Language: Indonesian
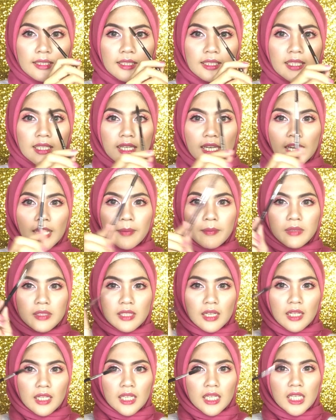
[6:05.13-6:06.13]
Jadi kayak
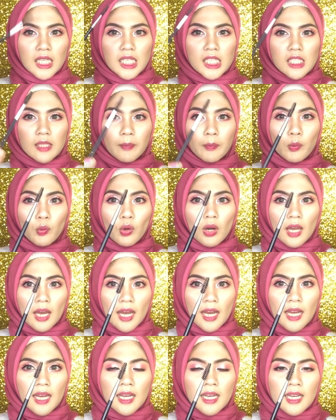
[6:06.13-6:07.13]
misalnya ini
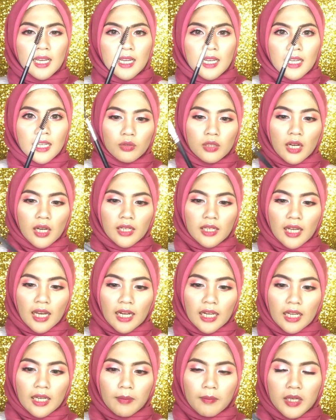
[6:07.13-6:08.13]
sepula
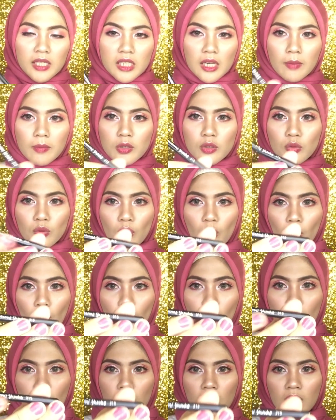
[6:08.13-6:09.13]
dari Masyami
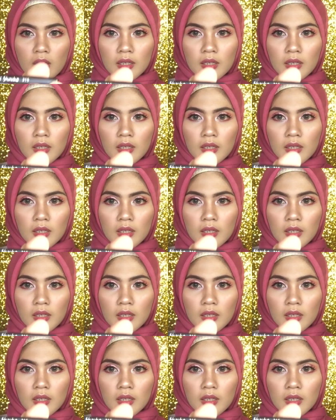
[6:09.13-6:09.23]
Shuko,